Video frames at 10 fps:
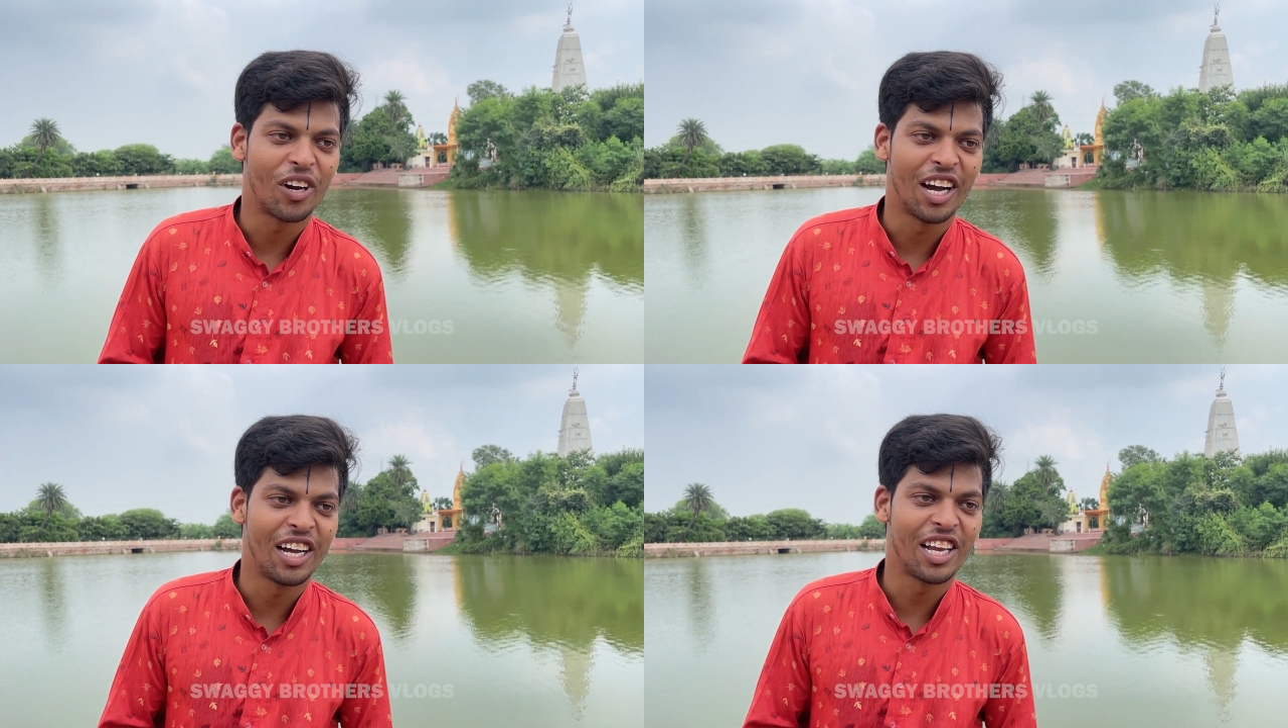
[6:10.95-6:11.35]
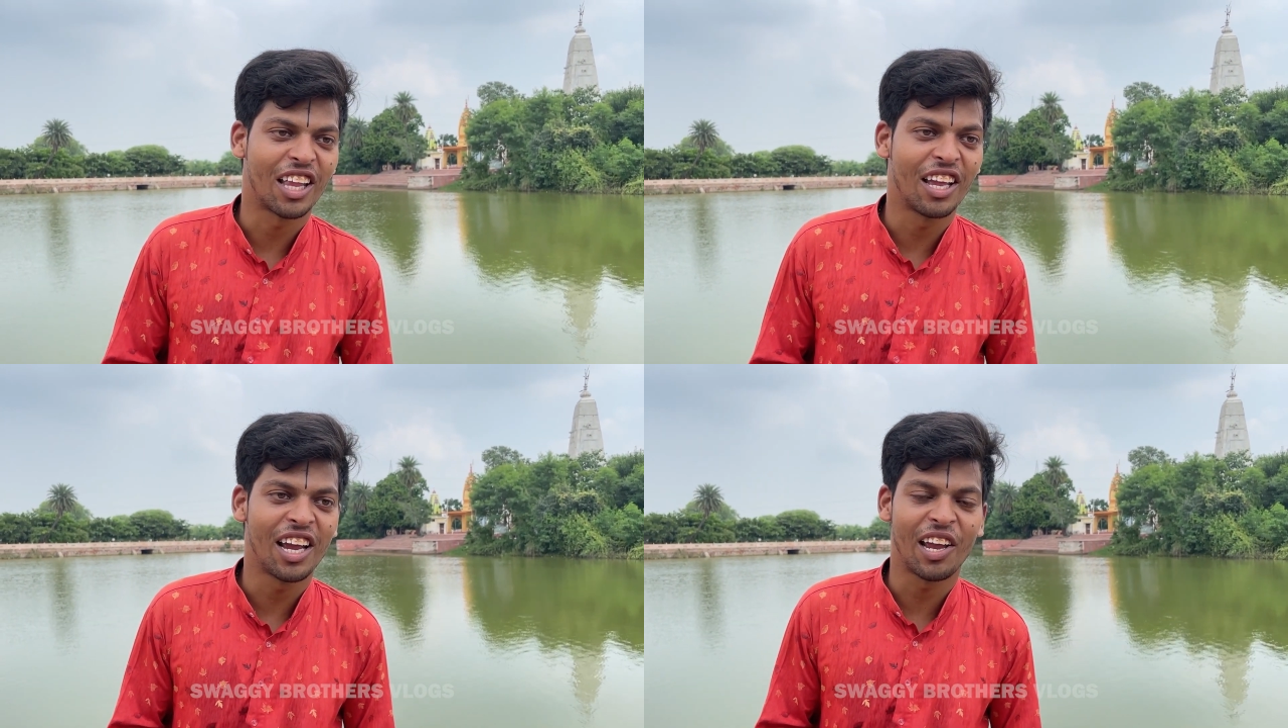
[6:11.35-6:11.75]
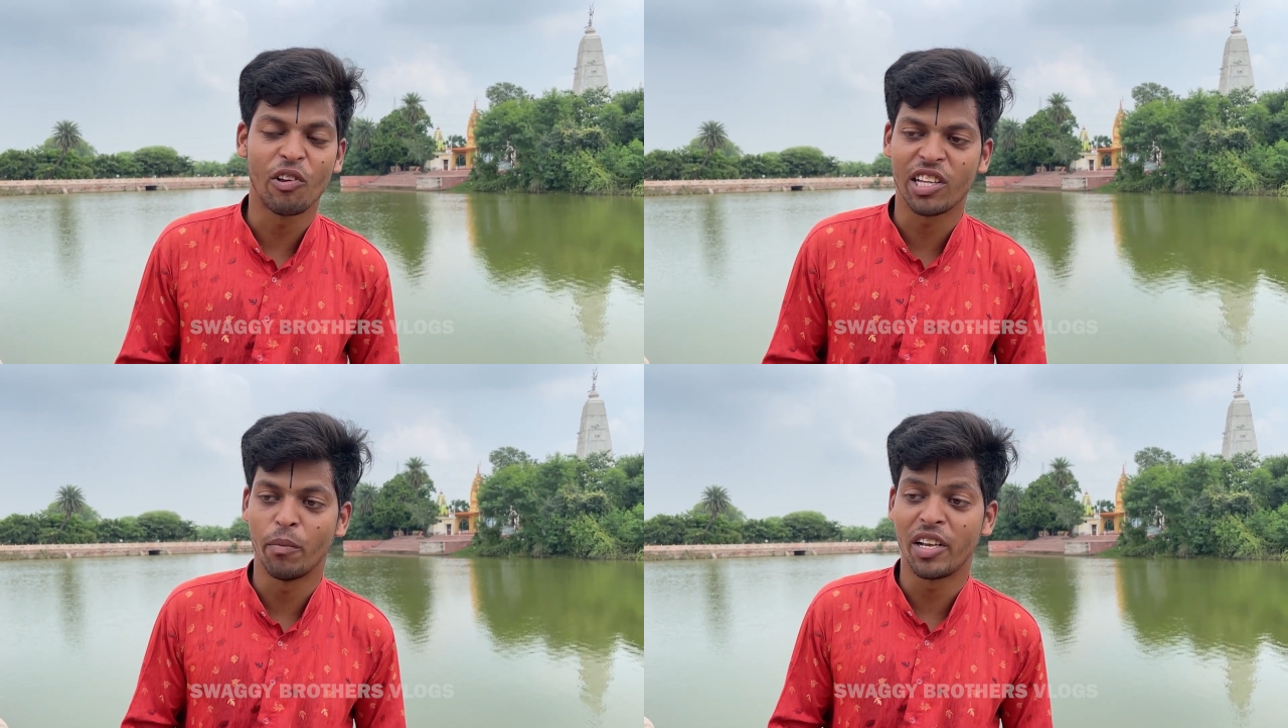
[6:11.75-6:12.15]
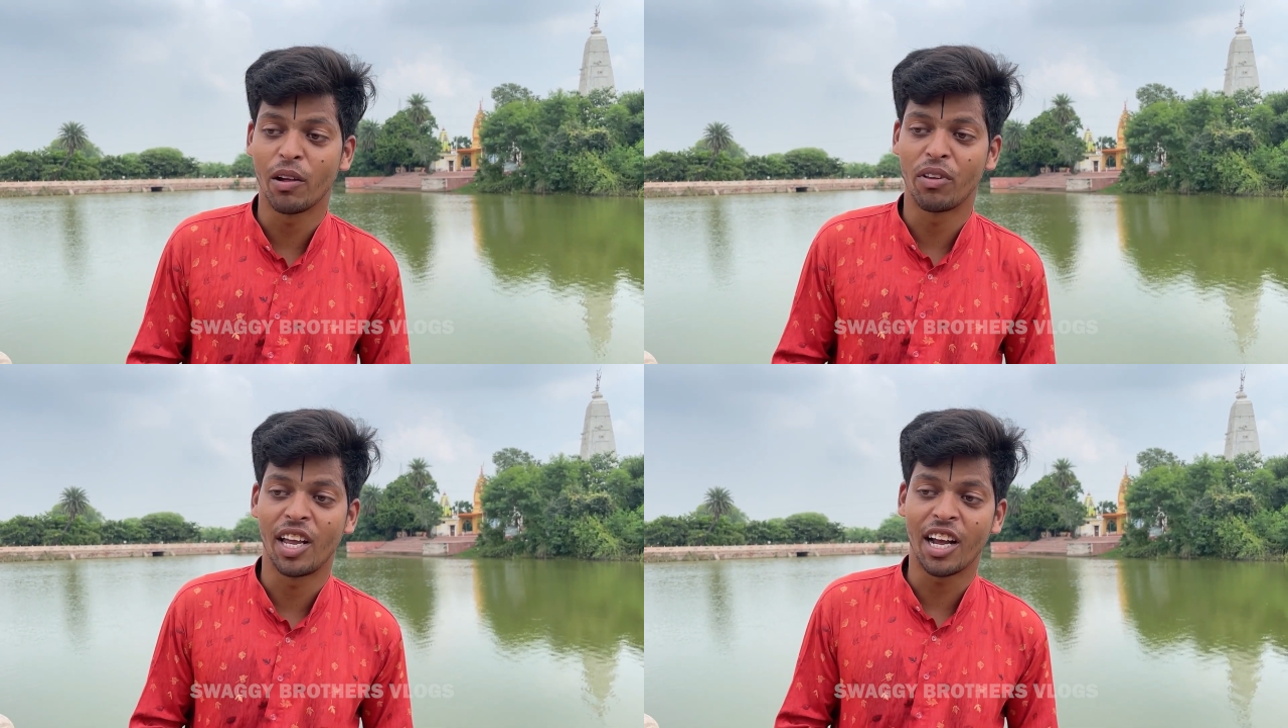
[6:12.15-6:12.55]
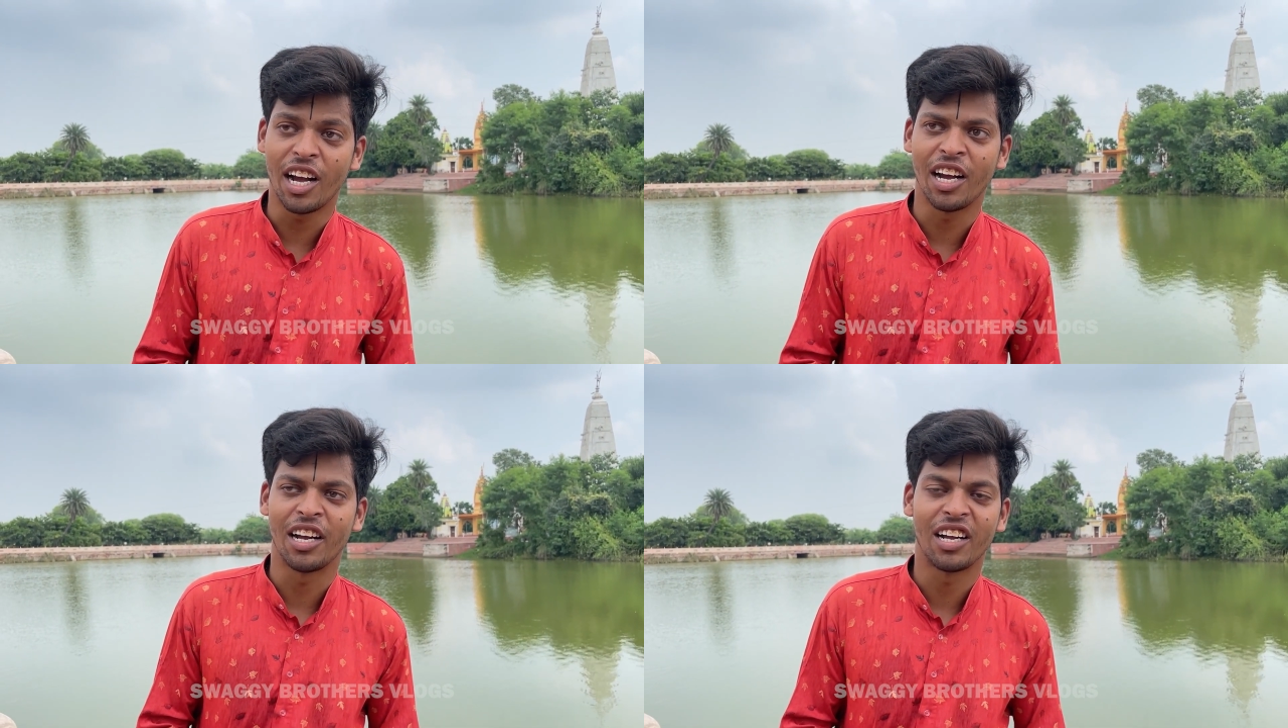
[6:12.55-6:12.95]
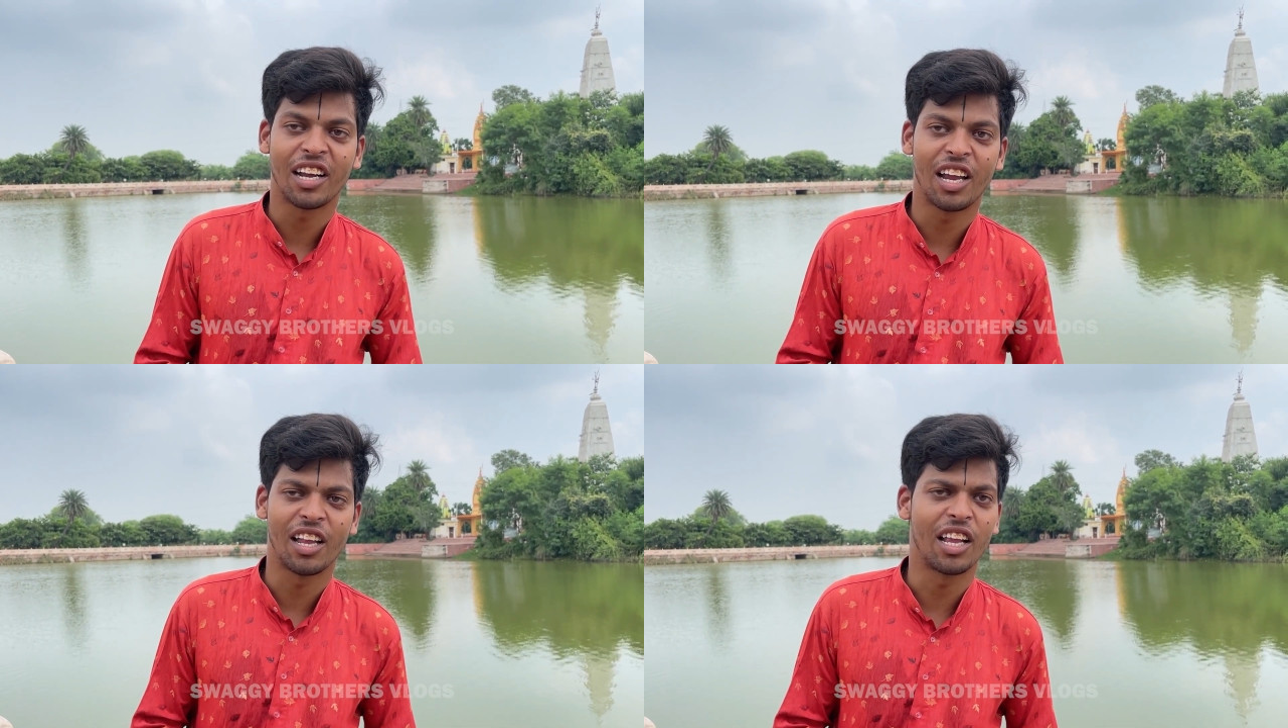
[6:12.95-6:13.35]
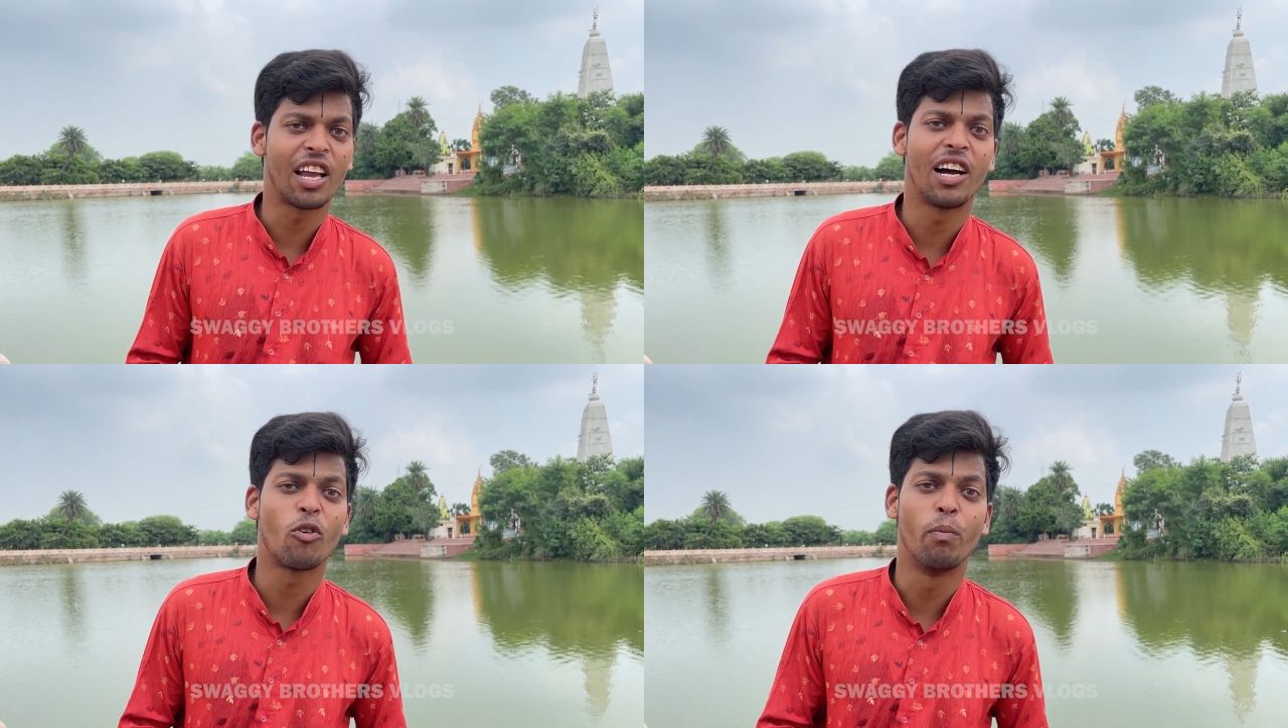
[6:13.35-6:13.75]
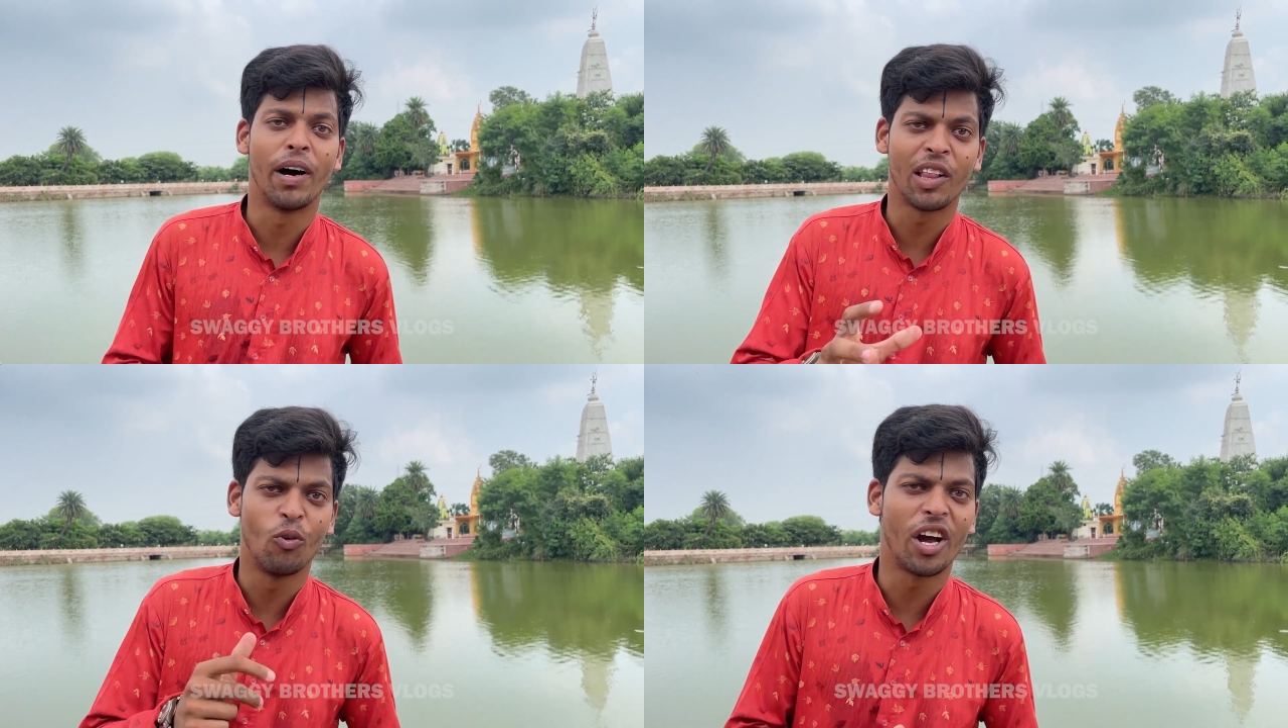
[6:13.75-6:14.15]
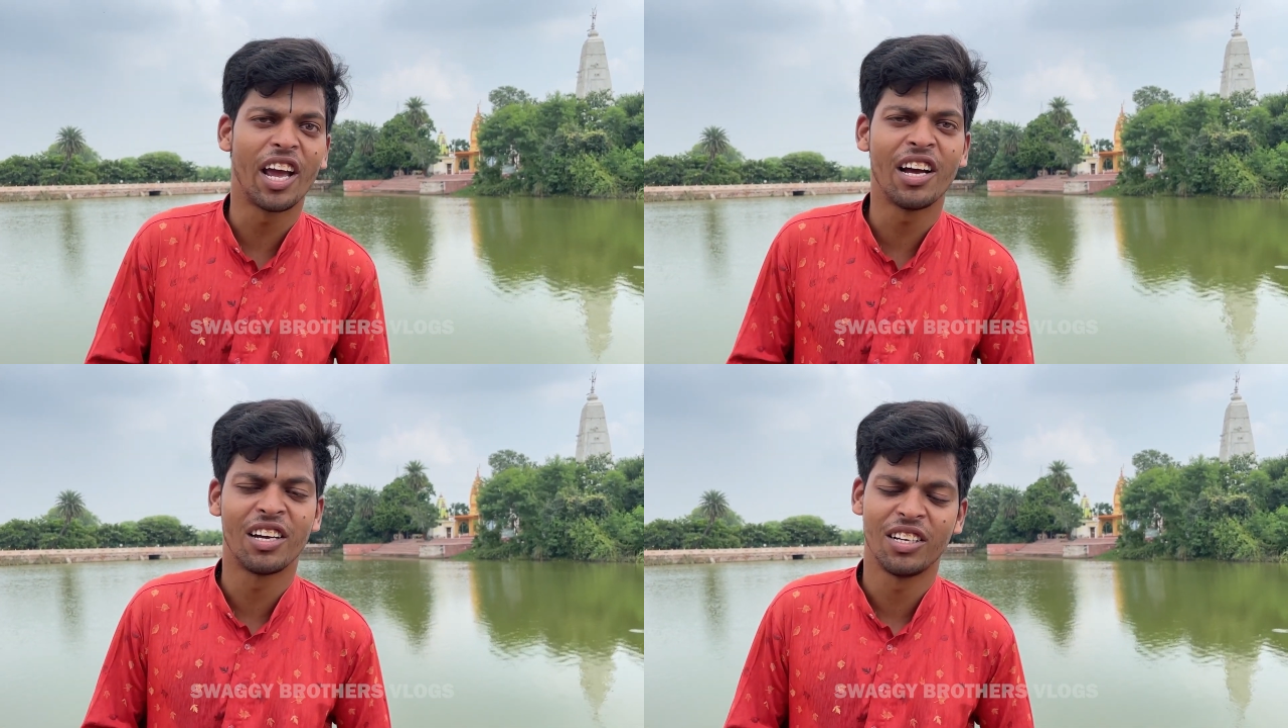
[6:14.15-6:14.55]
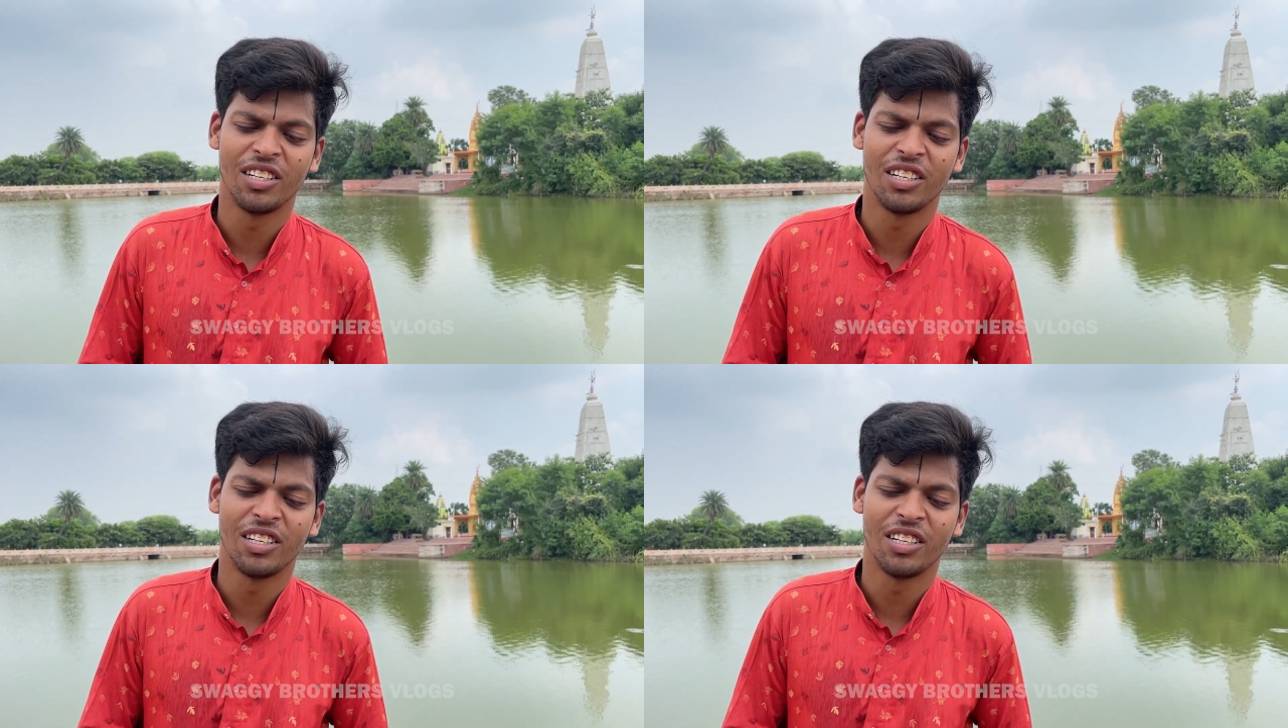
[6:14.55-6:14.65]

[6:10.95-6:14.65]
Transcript: कहा जाता है कि उस समय जब देखा कि राधिका को मान हो गया